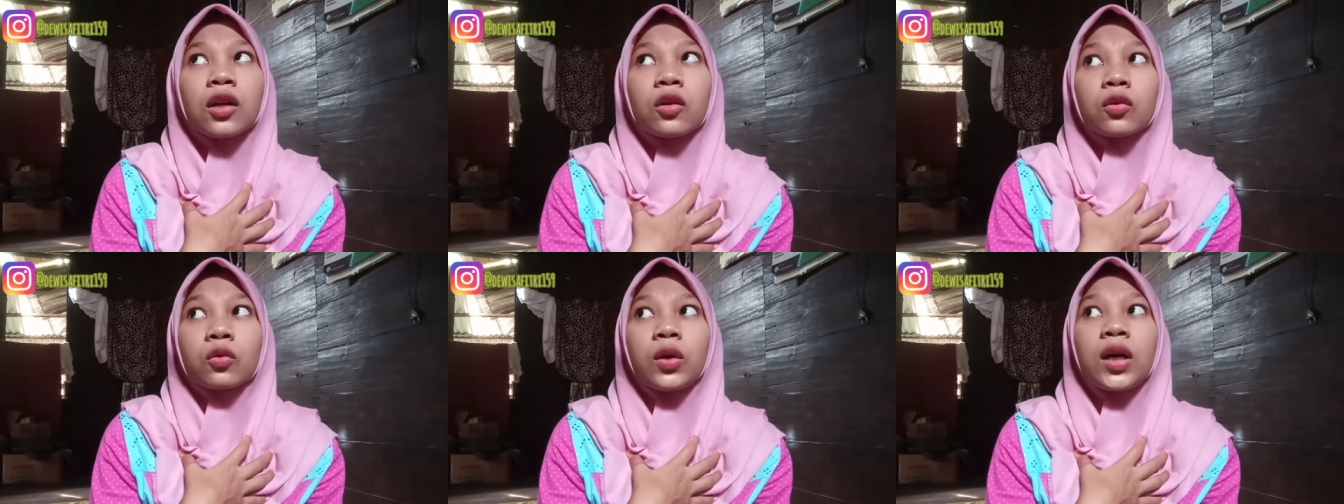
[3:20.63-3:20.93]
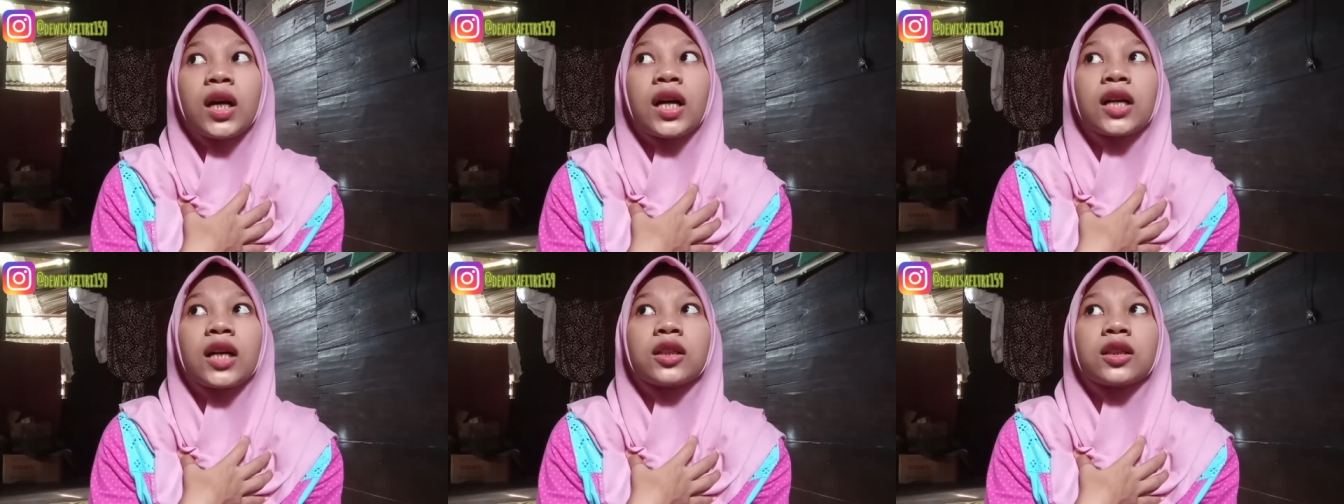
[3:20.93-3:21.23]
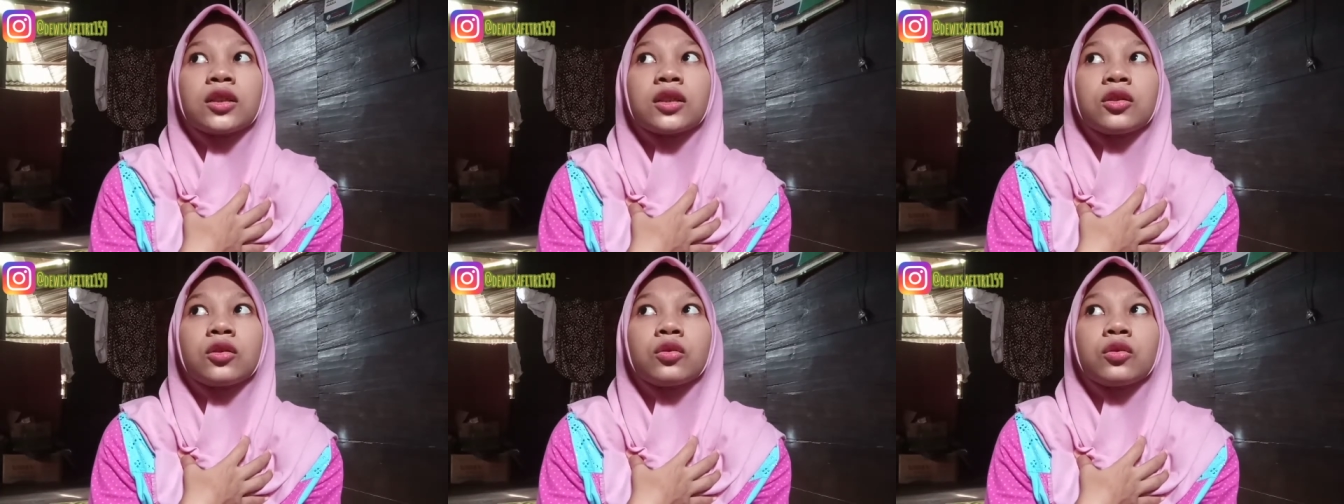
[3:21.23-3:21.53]

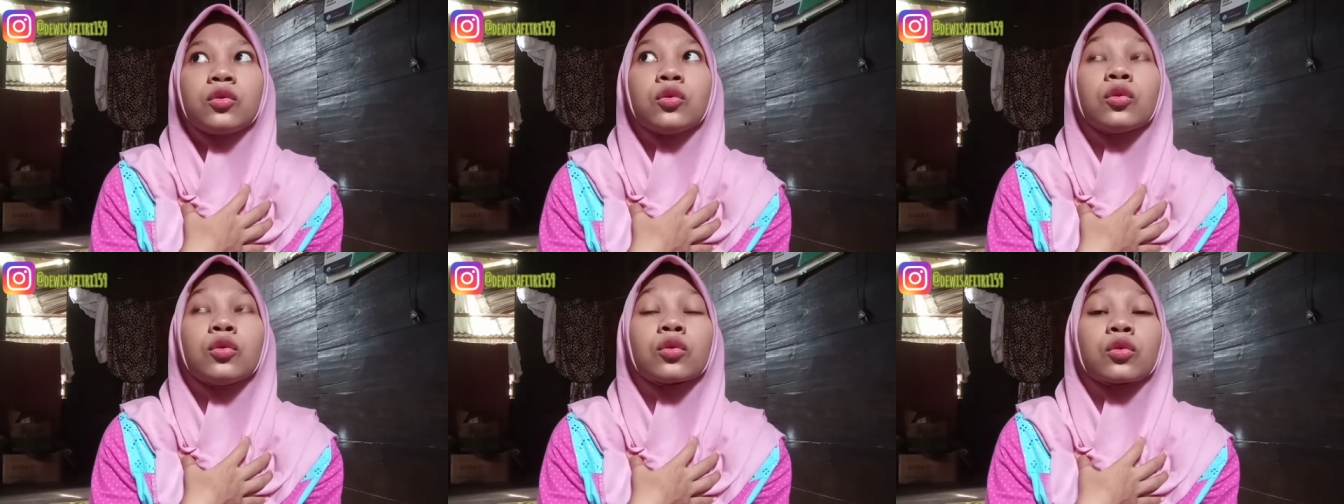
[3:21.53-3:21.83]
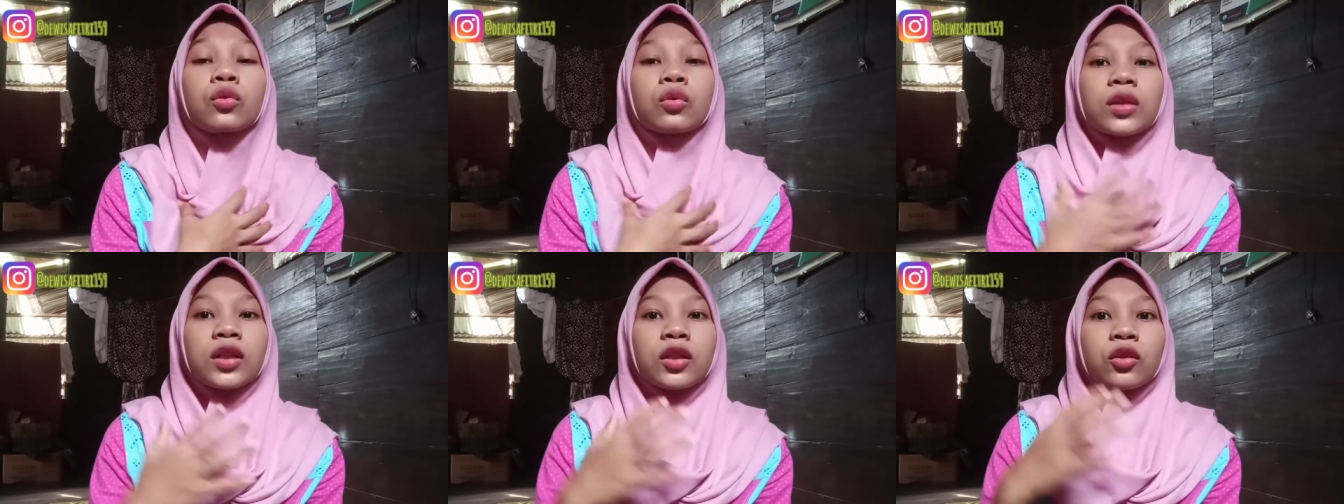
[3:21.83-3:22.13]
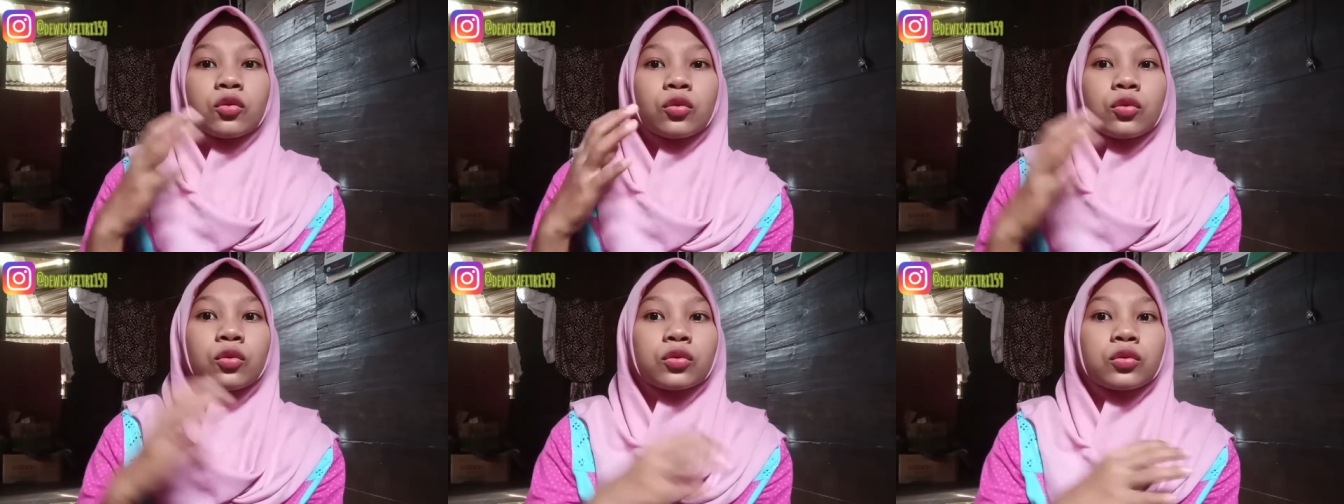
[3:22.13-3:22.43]
ruangan guru
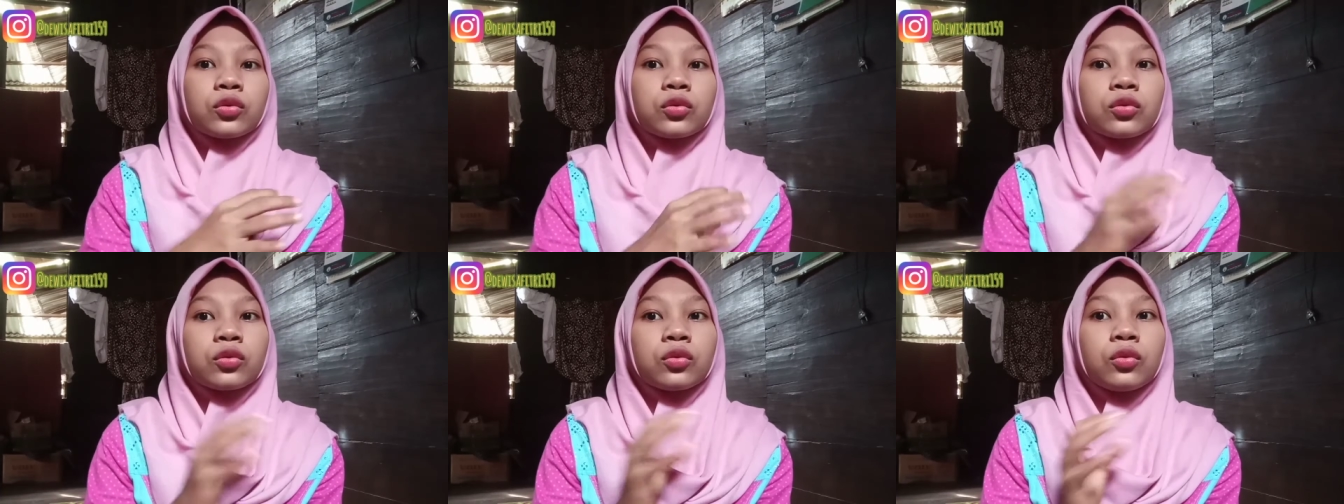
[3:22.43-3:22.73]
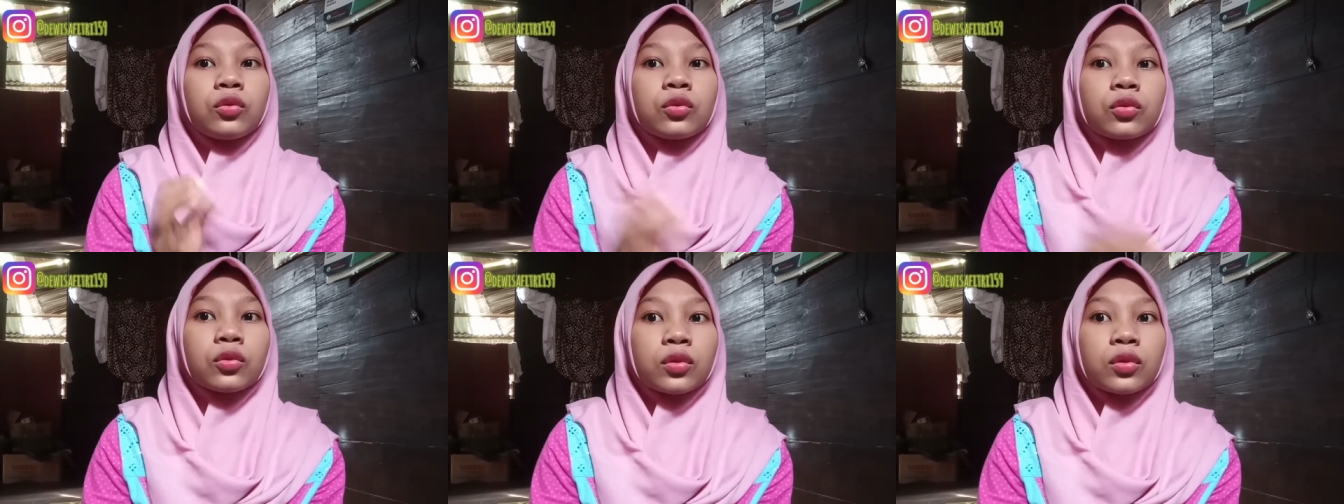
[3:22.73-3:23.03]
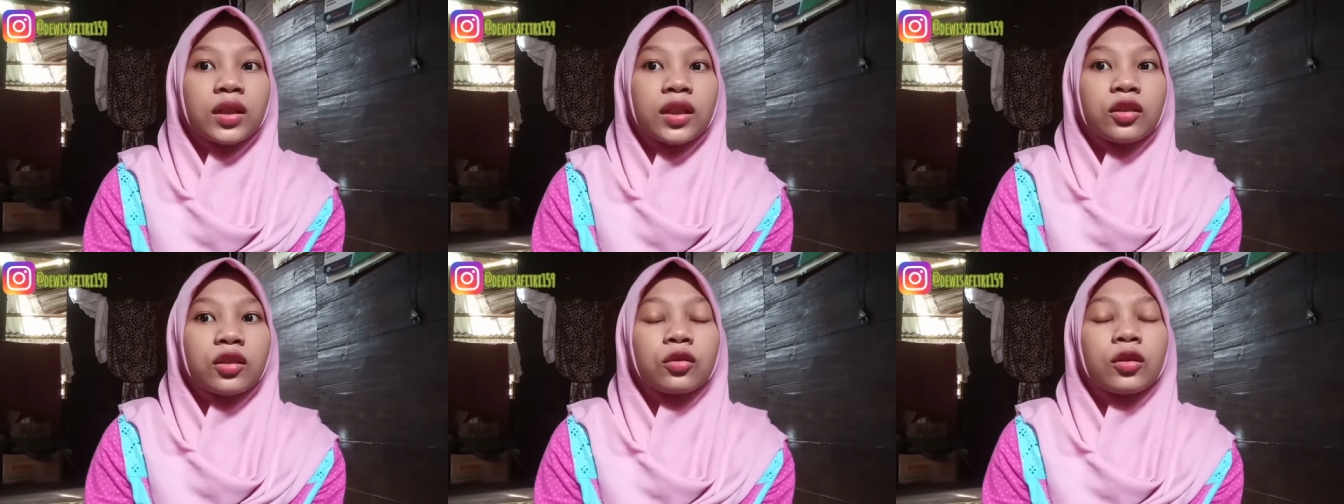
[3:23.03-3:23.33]
gitu, khusus guru
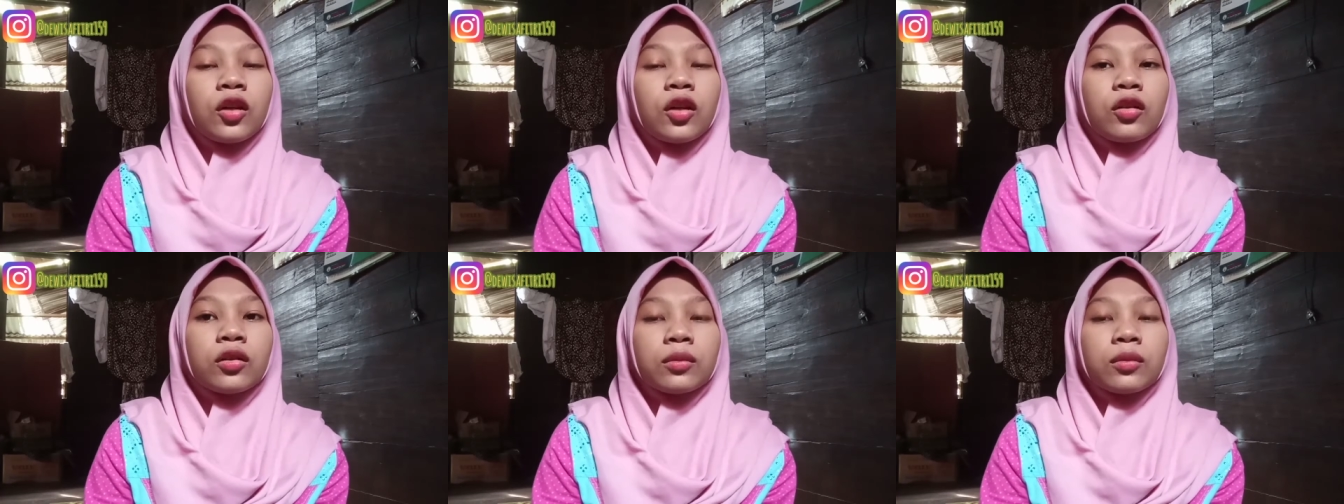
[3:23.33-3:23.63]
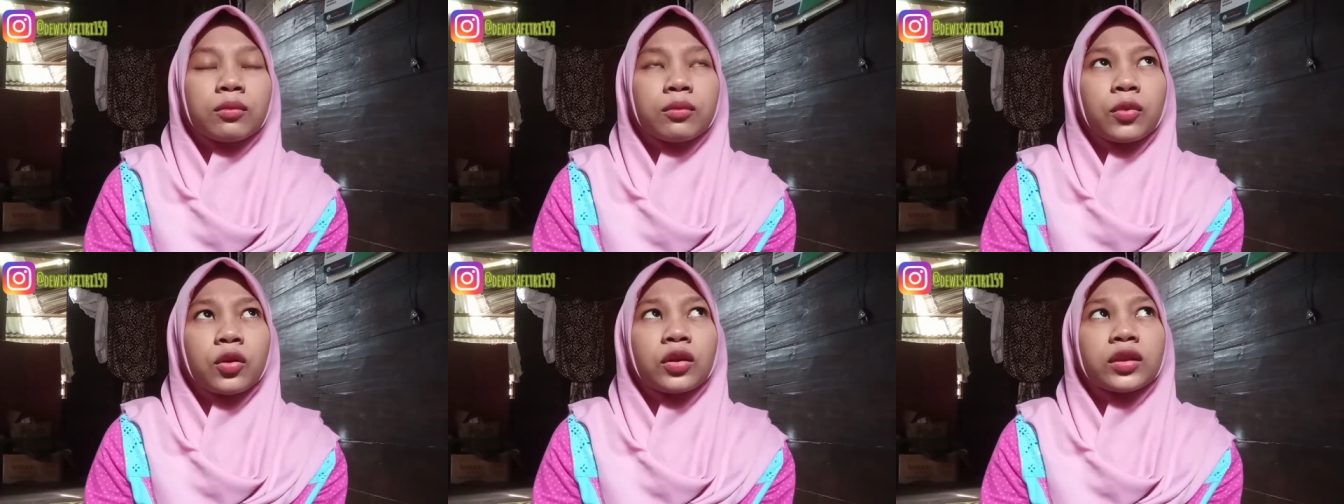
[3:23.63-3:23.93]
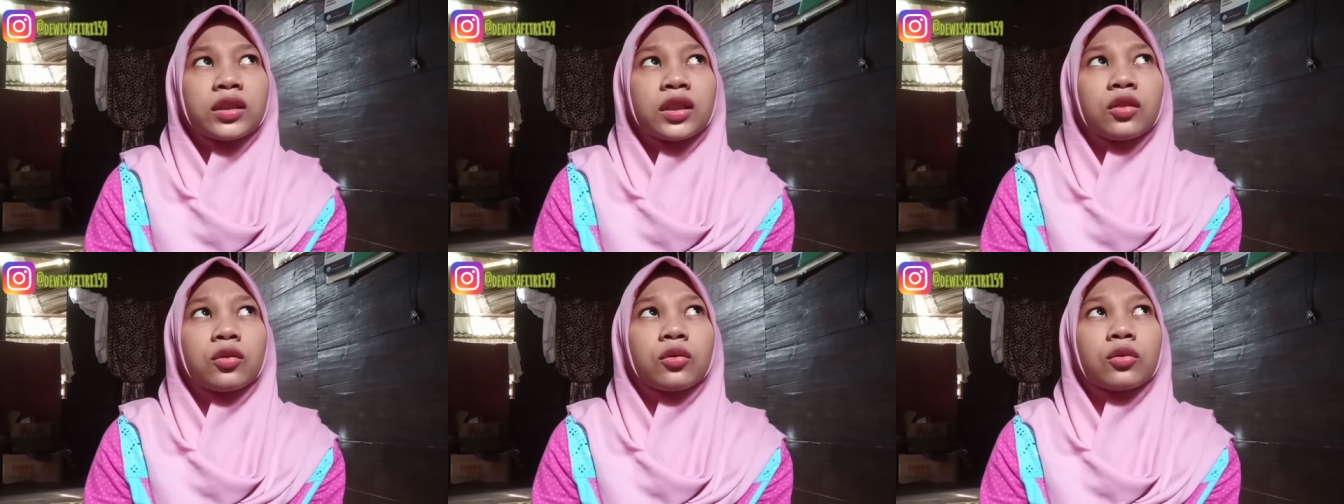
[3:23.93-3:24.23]
gitu yang
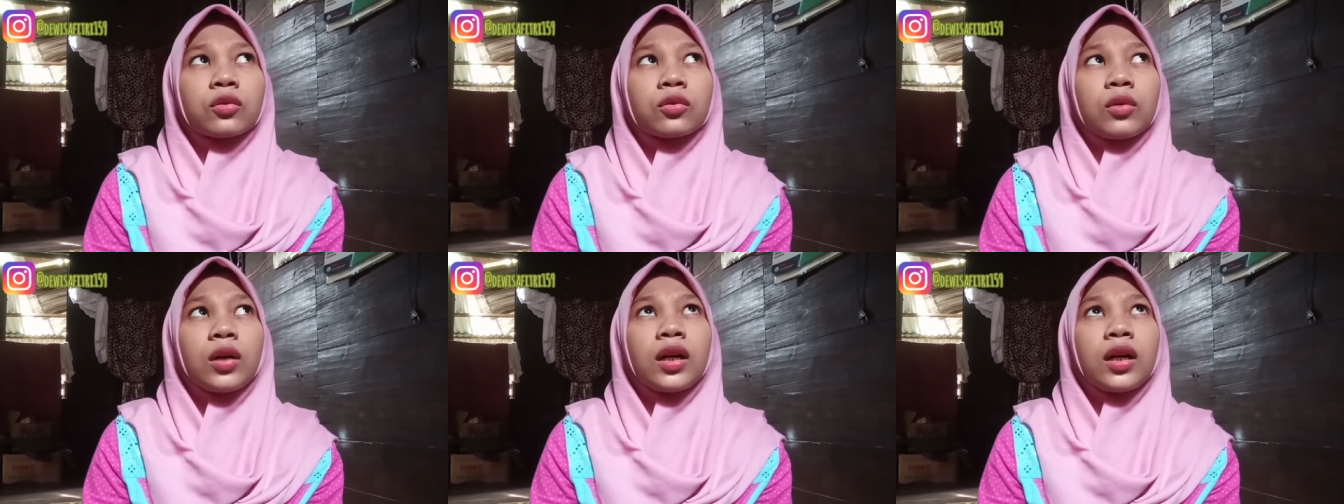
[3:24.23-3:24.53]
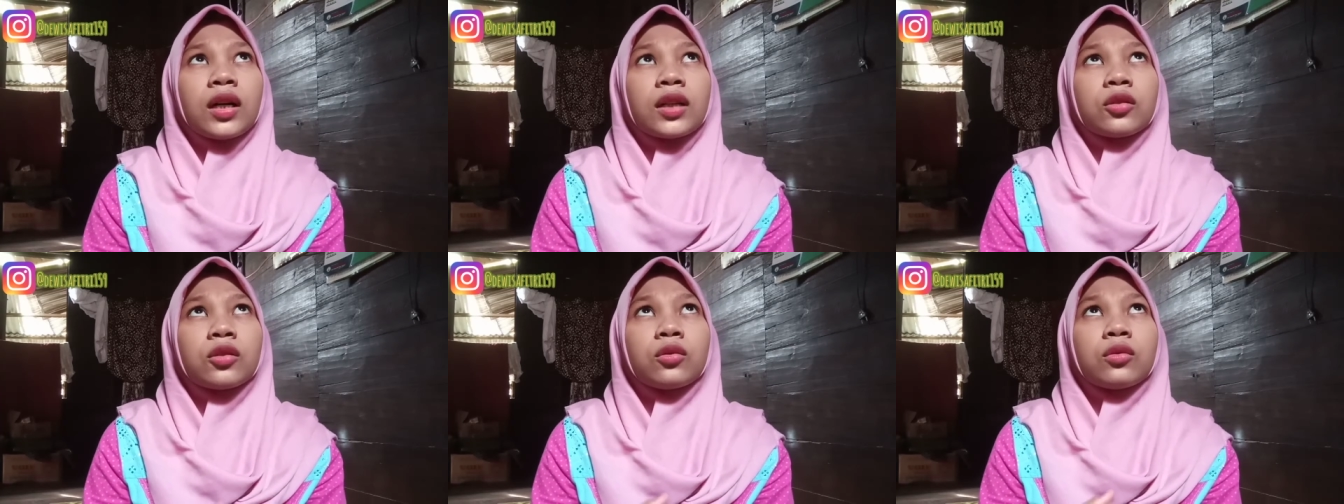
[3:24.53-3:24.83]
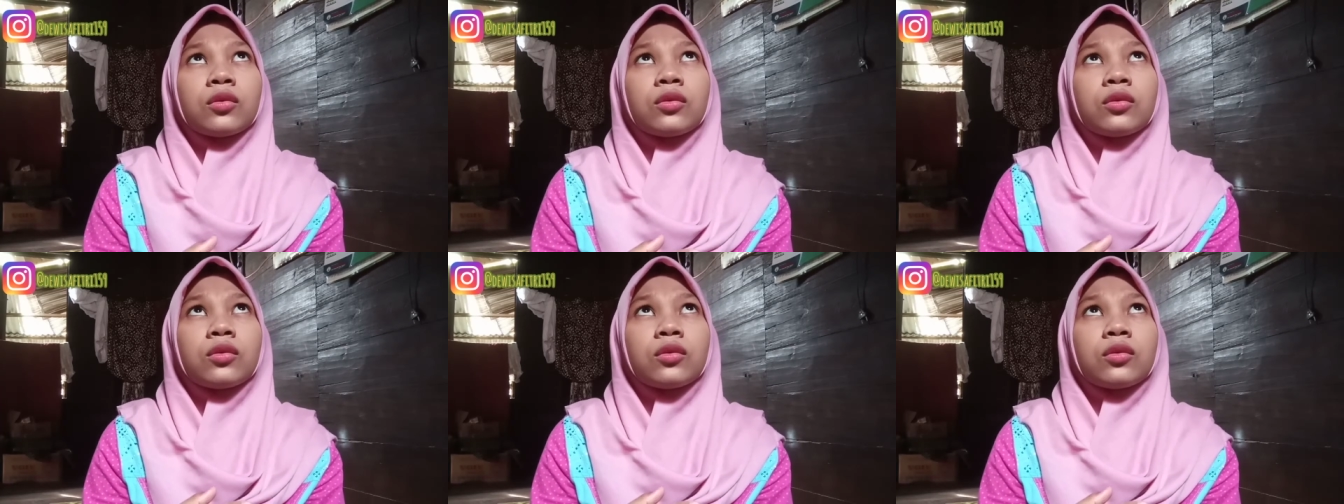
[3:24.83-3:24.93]
pokoknya ruangan